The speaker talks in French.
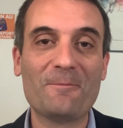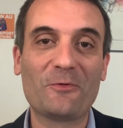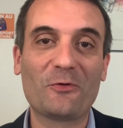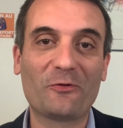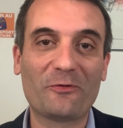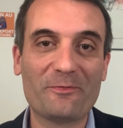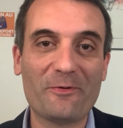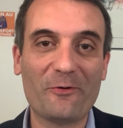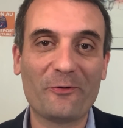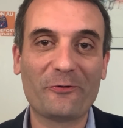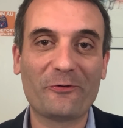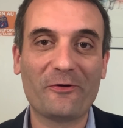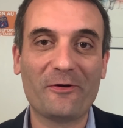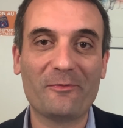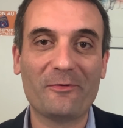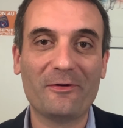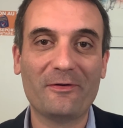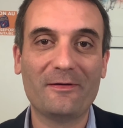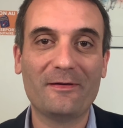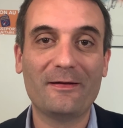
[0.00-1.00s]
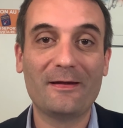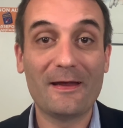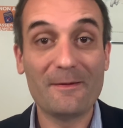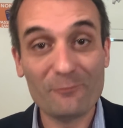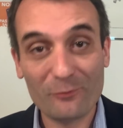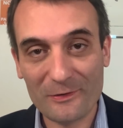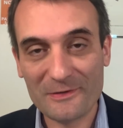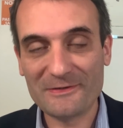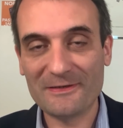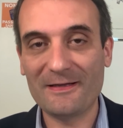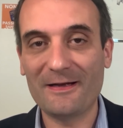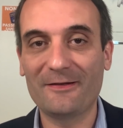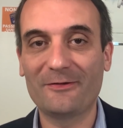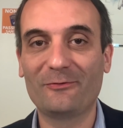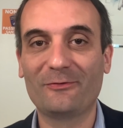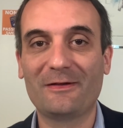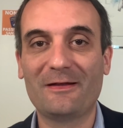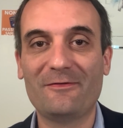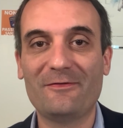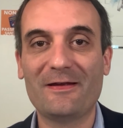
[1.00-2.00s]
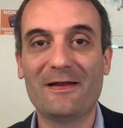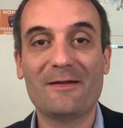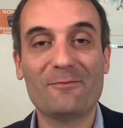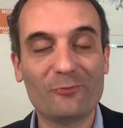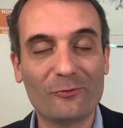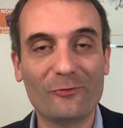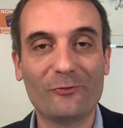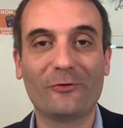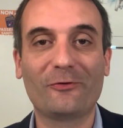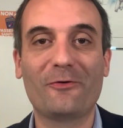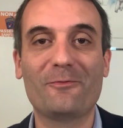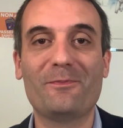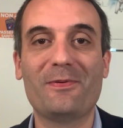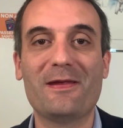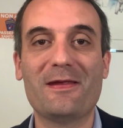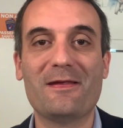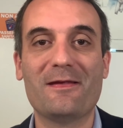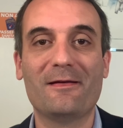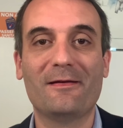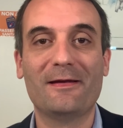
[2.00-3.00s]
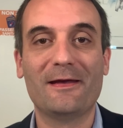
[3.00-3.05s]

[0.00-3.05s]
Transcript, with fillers: On se bat ensemble. Et pour les générations qui viennent, et pour notre pays,